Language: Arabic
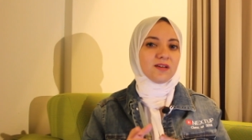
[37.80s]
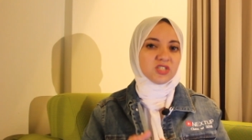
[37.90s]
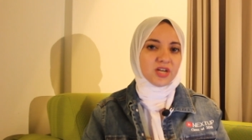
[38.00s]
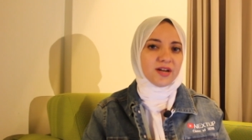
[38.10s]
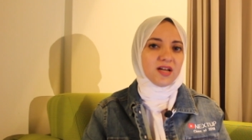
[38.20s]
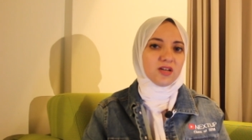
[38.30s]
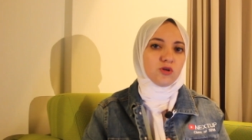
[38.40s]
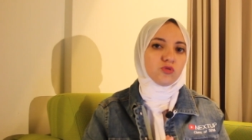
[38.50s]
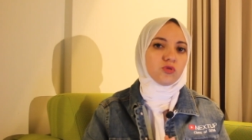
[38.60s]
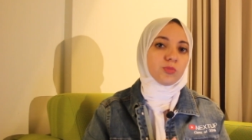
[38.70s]
الشارقه آه،
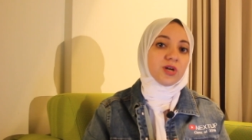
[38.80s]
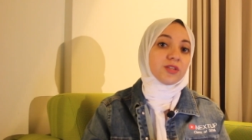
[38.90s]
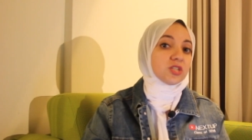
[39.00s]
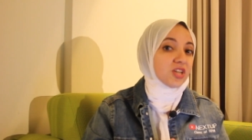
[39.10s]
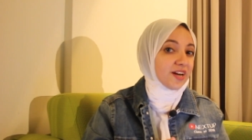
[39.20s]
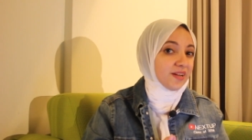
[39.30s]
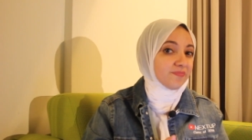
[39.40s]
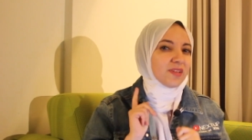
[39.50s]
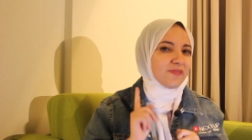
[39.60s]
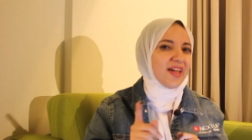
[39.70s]
لحضور معرض الشارقه
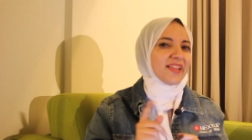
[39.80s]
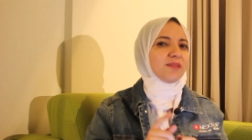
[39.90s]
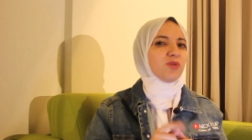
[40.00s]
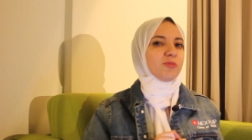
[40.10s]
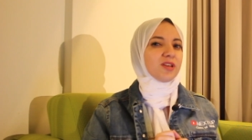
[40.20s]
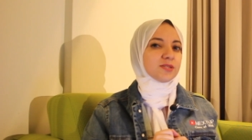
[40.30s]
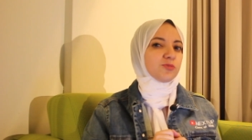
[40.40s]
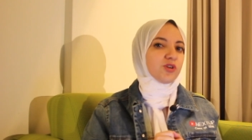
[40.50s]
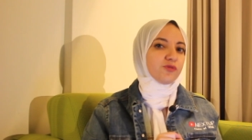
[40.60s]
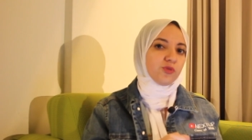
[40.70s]
في حاجتين مهمين
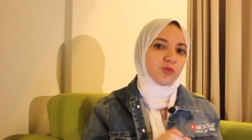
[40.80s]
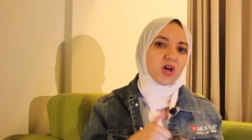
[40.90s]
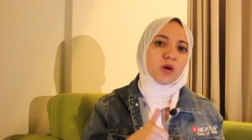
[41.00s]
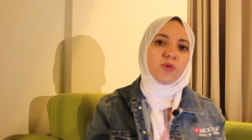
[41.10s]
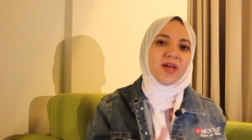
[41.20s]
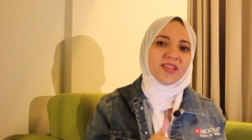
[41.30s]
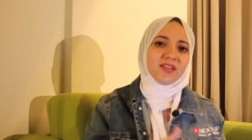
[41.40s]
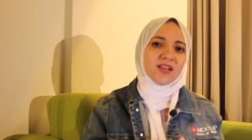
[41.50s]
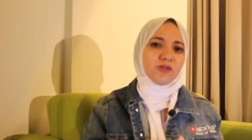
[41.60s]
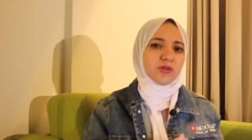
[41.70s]
لازم تعرفوهم رقم واحد
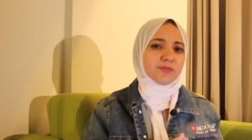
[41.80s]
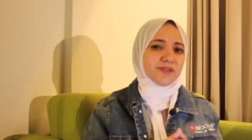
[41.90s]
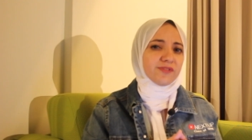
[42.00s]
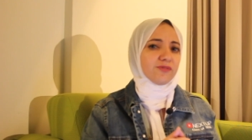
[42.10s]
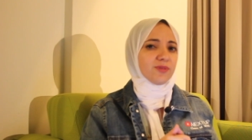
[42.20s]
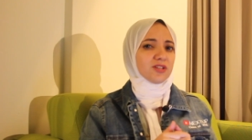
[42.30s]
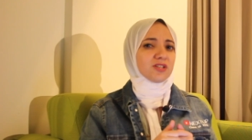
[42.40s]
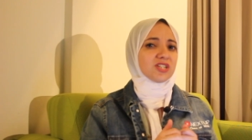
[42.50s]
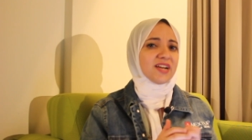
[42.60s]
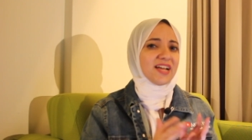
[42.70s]
ان انا كنت مسافره في معرض
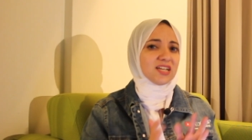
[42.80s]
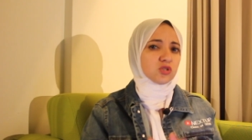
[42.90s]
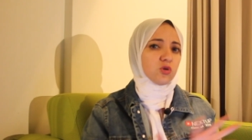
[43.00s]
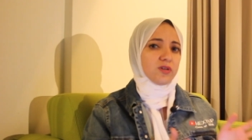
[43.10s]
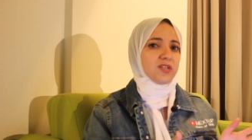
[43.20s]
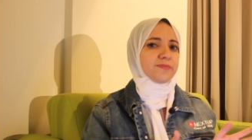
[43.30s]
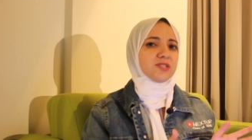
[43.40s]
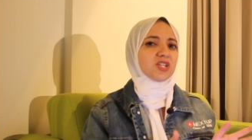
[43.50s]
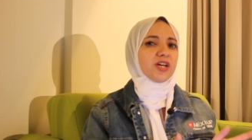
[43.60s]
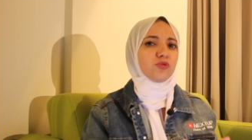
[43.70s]
الشارقه شغل
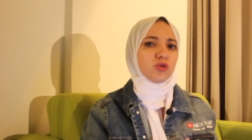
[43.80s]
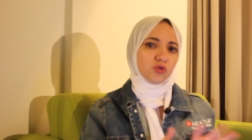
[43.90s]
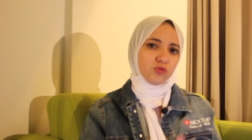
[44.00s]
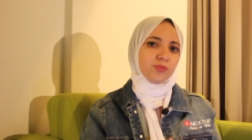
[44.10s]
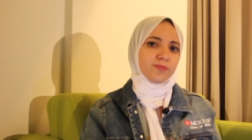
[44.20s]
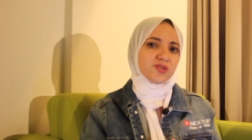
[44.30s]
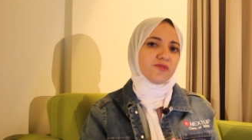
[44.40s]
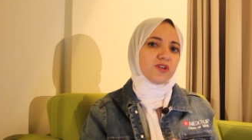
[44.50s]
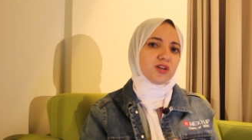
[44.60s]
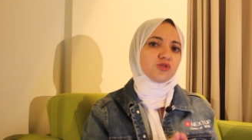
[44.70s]
مش كدوده كتب
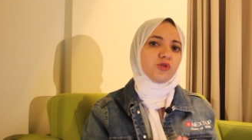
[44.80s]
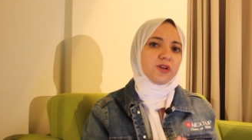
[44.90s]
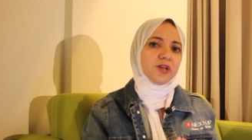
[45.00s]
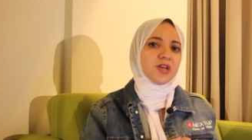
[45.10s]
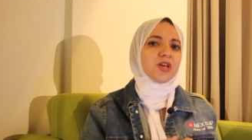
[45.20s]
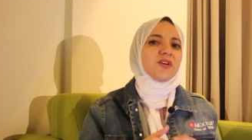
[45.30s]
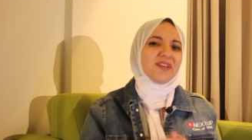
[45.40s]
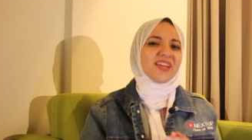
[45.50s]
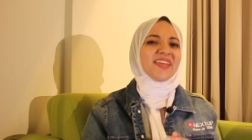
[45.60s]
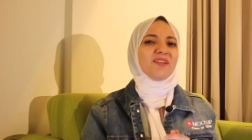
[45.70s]
مسافره كشغل
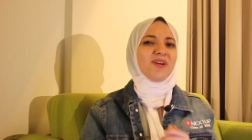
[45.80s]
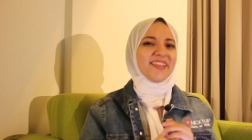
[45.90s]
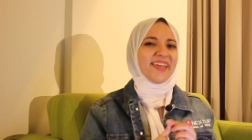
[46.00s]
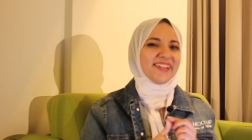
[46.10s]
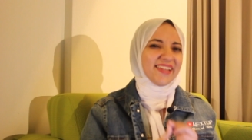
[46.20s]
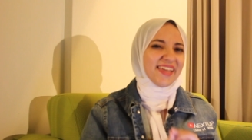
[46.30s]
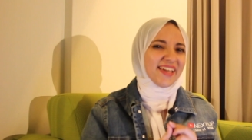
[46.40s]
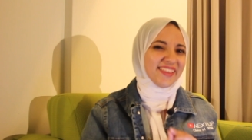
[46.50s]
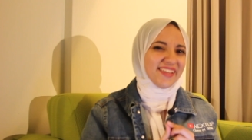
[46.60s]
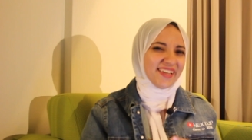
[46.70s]
عشان كده الوقت كان
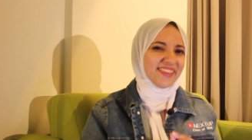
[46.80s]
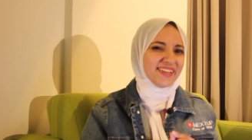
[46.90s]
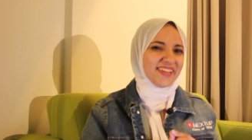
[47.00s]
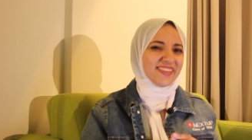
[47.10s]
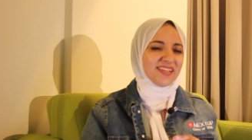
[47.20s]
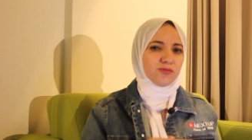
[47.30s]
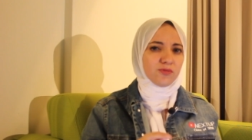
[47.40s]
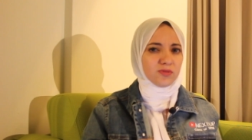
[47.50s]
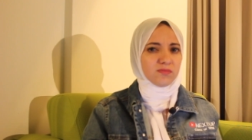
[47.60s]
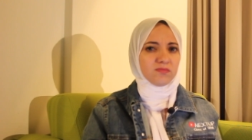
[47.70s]
ضيق جدا جدا جدا
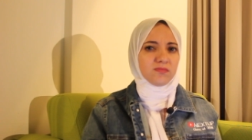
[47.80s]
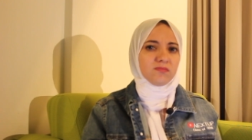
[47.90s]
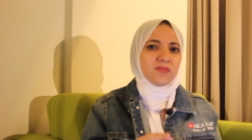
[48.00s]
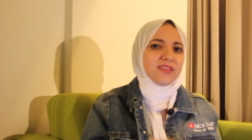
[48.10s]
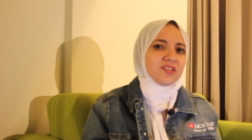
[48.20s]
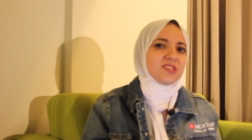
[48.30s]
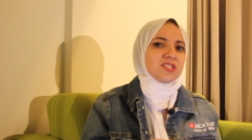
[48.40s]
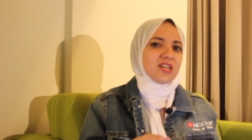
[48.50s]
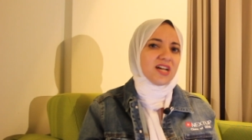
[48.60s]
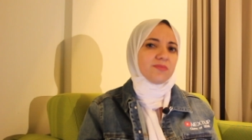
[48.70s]
وما
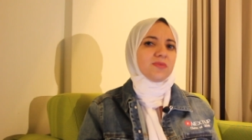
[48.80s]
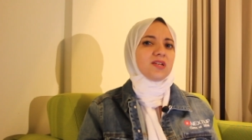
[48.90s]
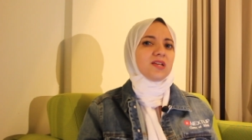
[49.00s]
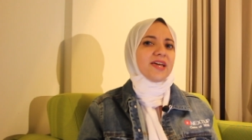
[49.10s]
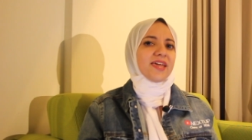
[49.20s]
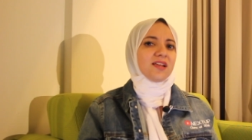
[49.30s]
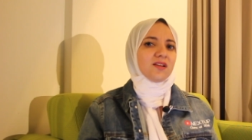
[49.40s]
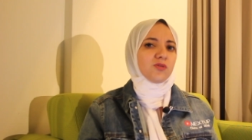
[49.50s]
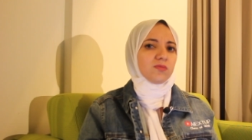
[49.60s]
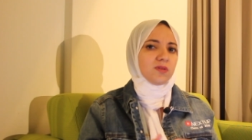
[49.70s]
قدرتش اعمل
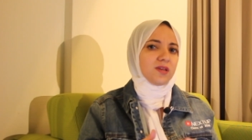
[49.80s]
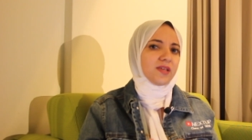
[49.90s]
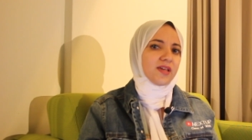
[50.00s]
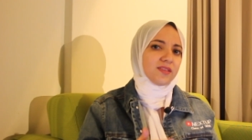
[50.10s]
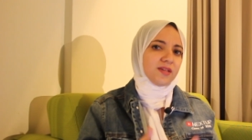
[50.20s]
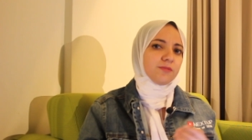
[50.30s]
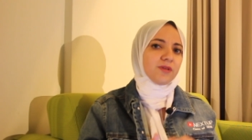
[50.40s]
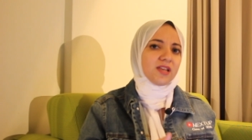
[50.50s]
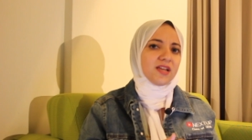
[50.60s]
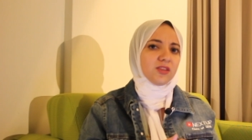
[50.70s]
الحاجه اللي كان دايما
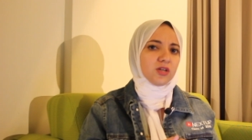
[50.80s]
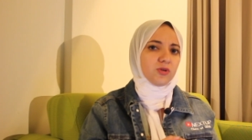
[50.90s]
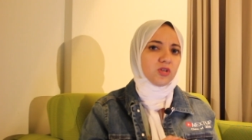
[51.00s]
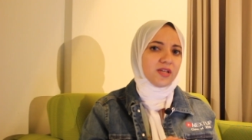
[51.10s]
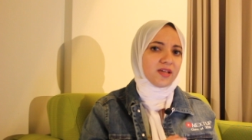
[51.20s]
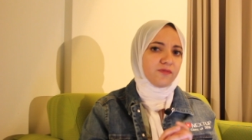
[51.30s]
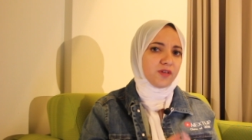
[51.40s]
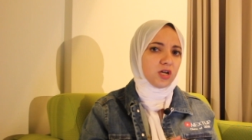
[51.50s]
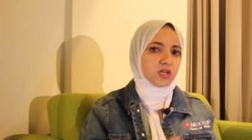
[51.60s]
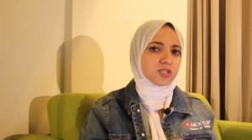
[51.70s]
بيجي لي عليها طلبات اللي هي
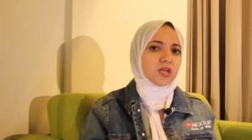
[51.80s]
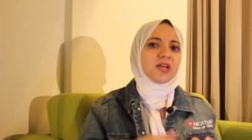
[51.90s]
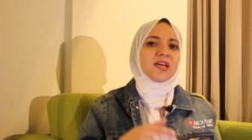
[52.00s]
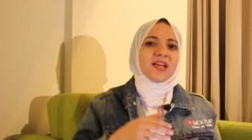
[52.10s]
الفيلوجز